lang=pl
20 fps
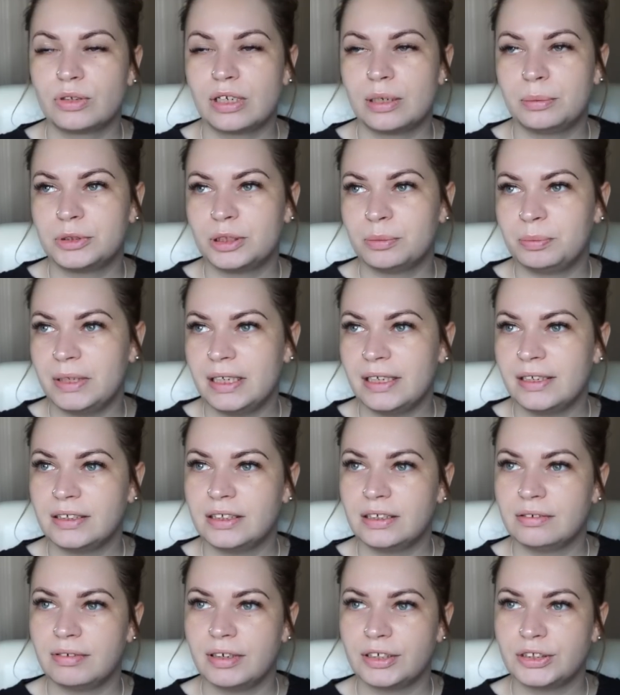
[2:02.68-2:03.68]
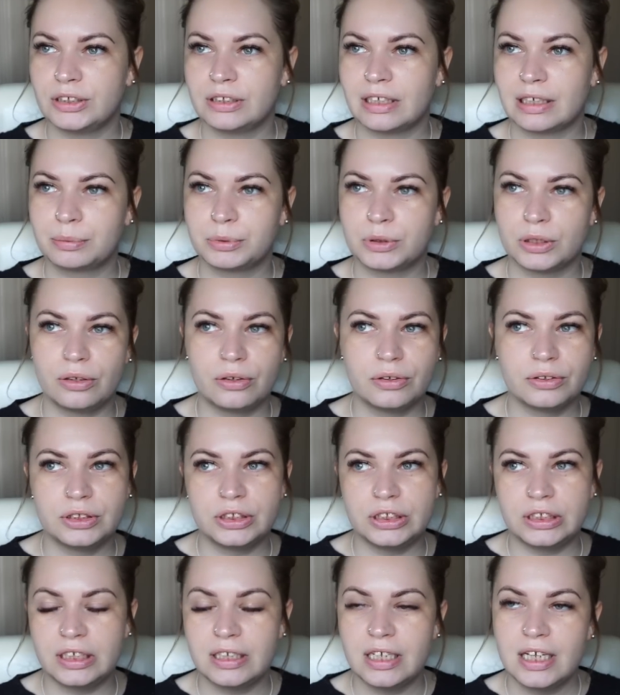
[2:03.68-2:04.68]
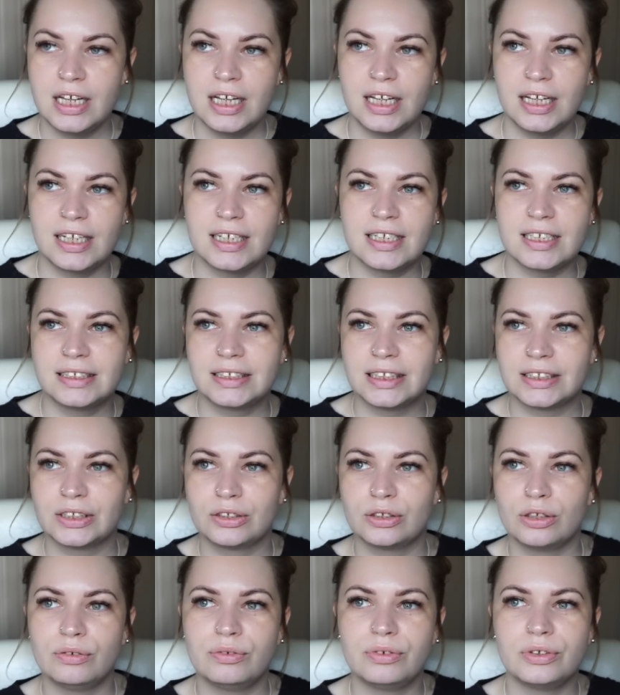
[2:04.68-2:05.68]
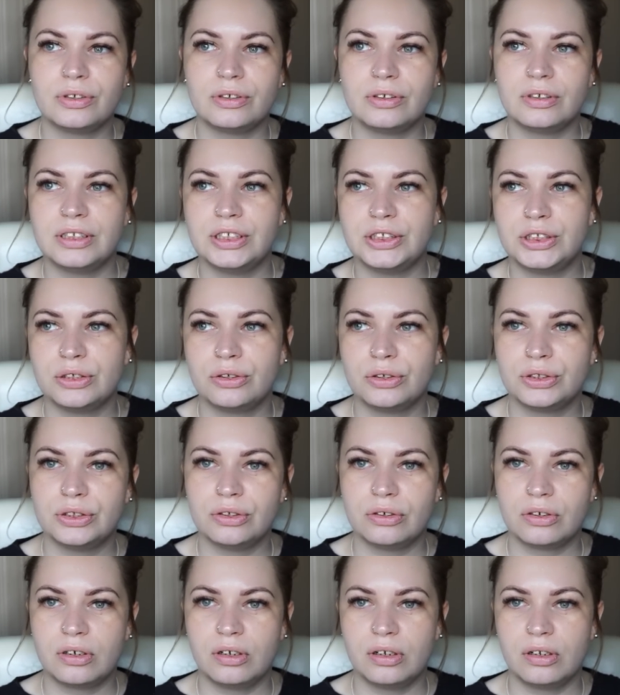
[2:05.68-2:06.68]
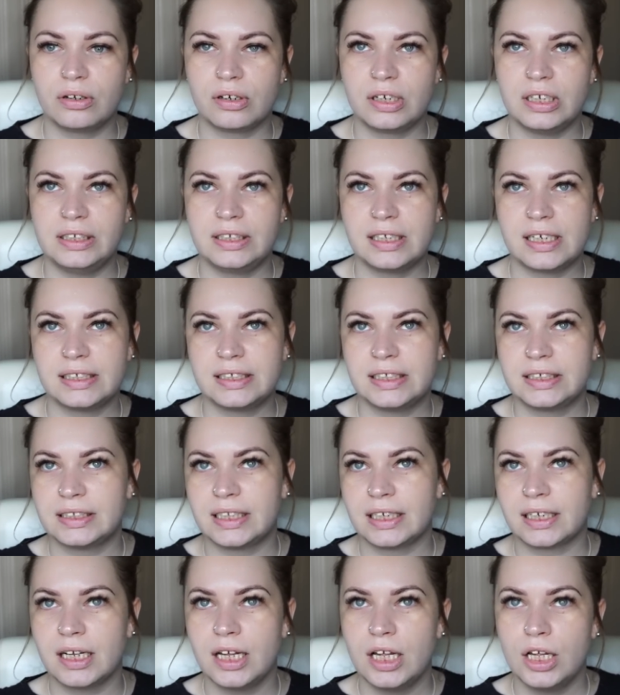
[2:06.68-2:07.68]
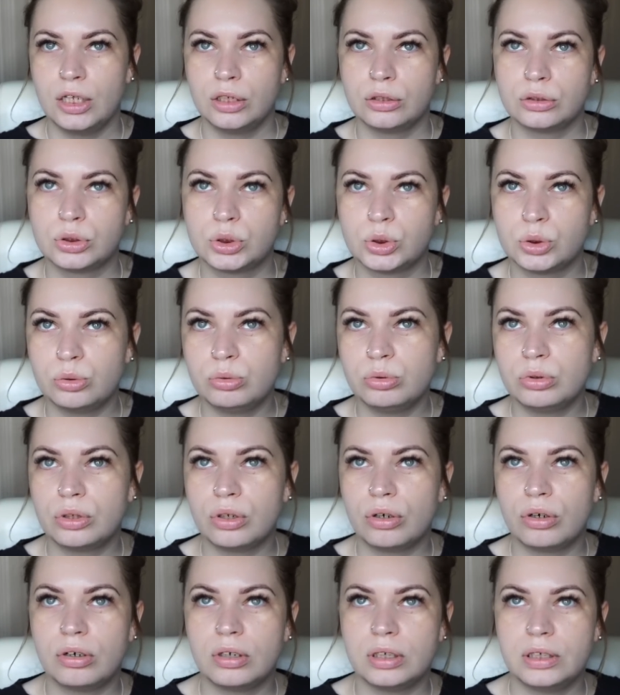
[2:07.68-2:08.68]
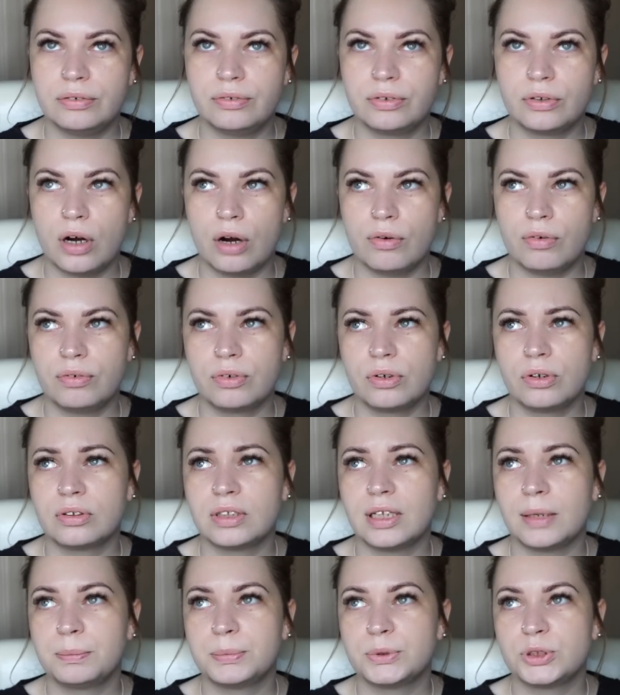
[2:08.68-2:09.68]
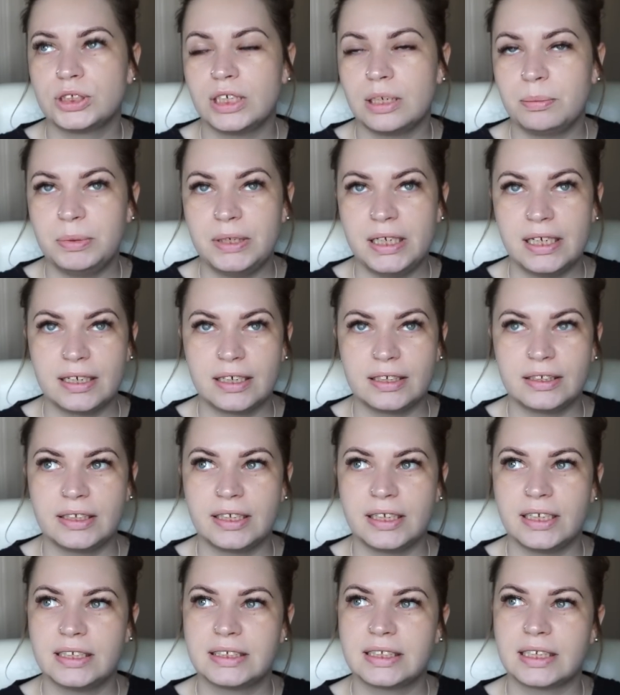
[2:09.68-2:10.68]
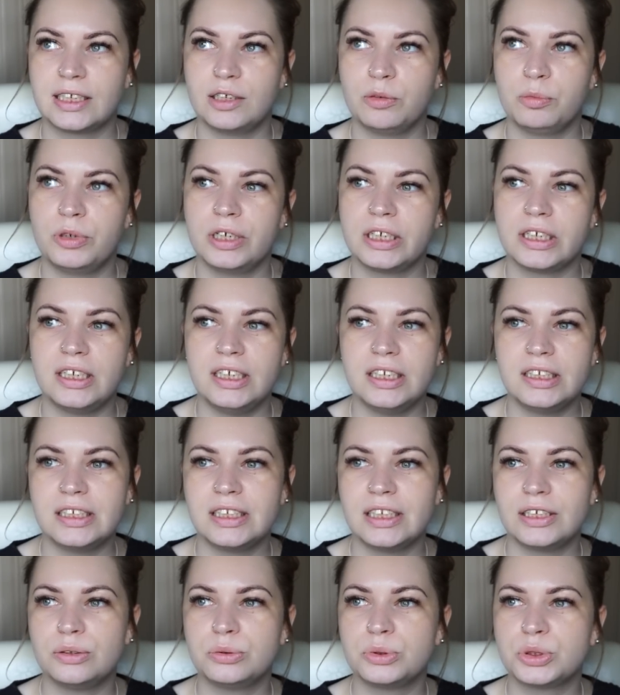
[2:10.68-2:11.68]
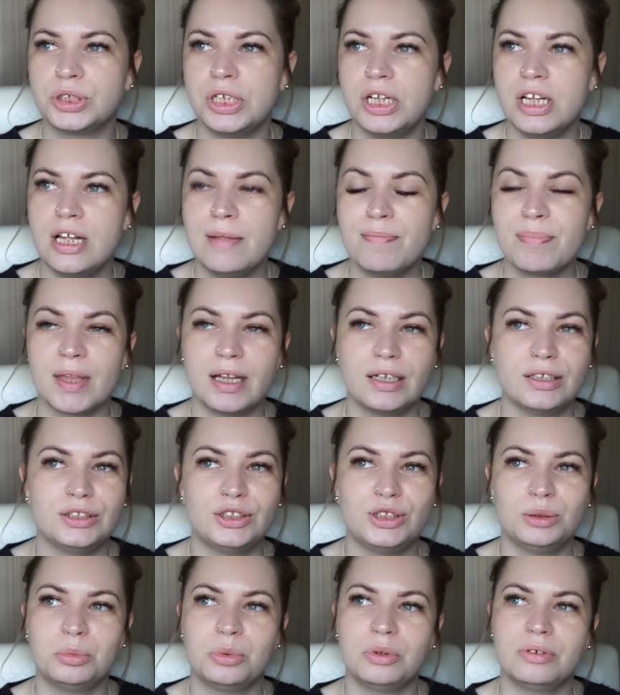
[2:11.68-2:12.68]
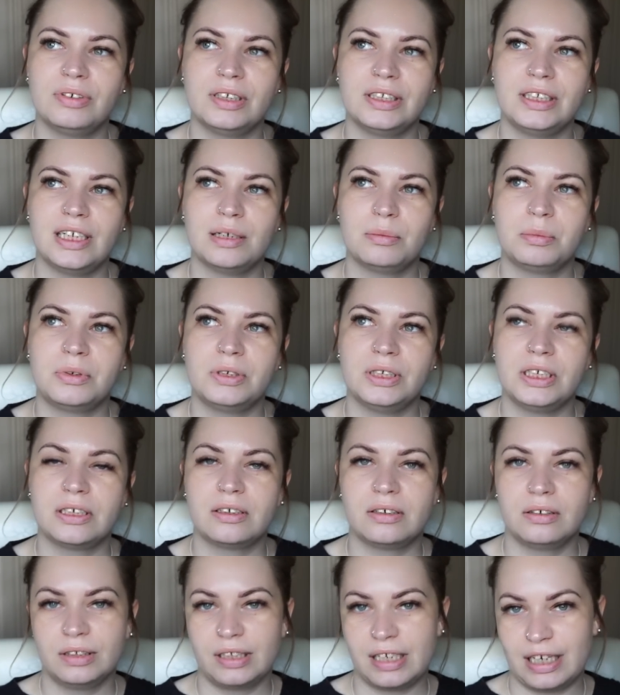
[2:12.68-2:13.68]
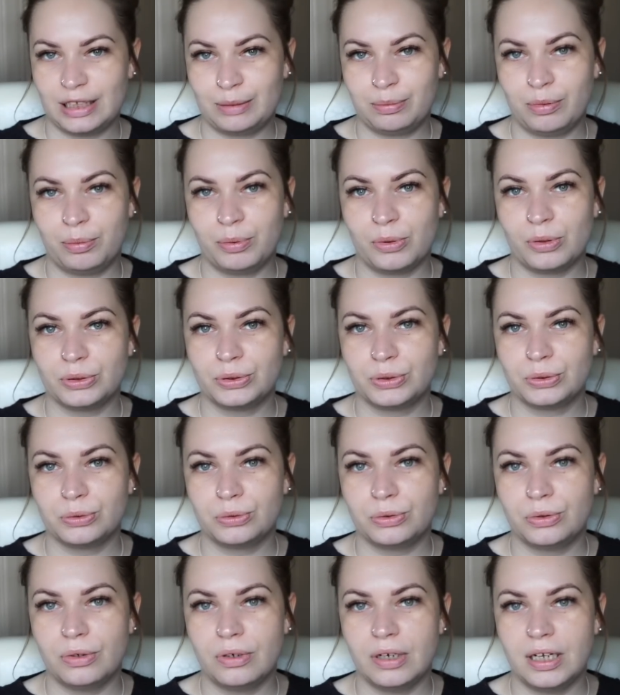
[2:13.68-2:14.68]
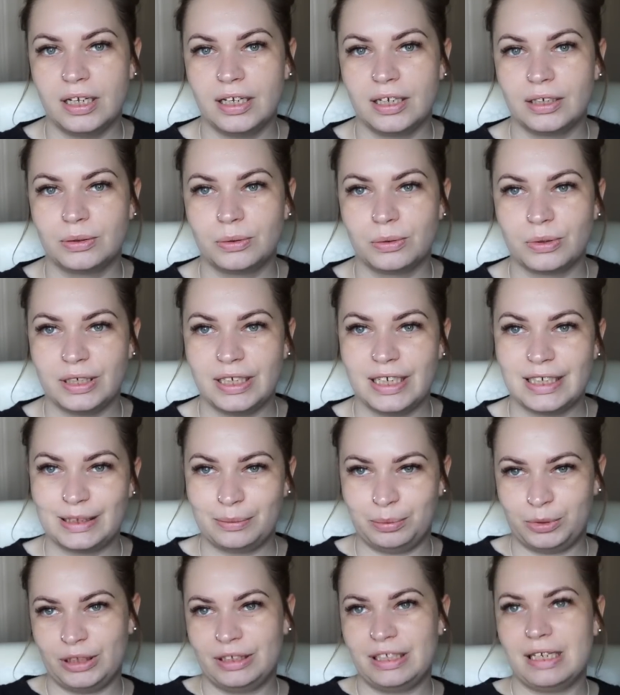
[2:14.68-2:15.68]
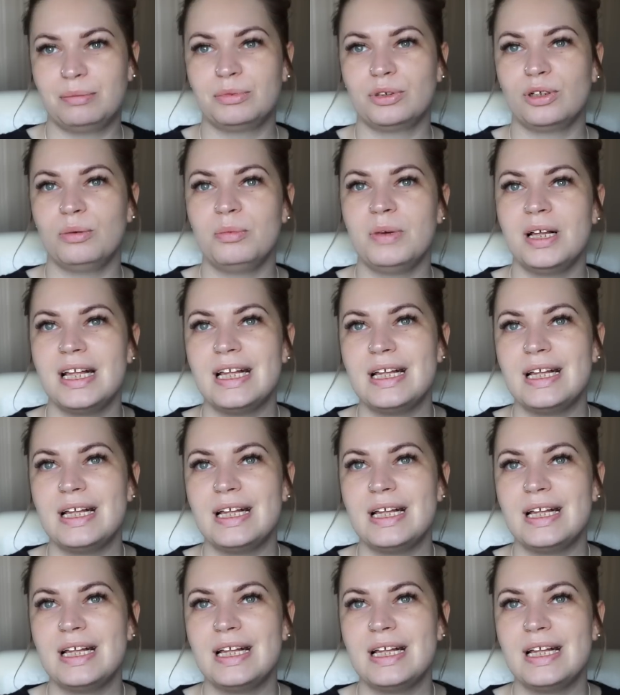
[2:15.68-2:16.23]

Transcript: które przepięknie właśnie tak przechodzi e, sezonowo, jeśli chodzi o kolory. I teraz jest tak żółto-oliwkowo, wygląda przepięknie, jest takie błękitne już e, zimowe niebo i kontrast po prostu, e, który jest przede mną,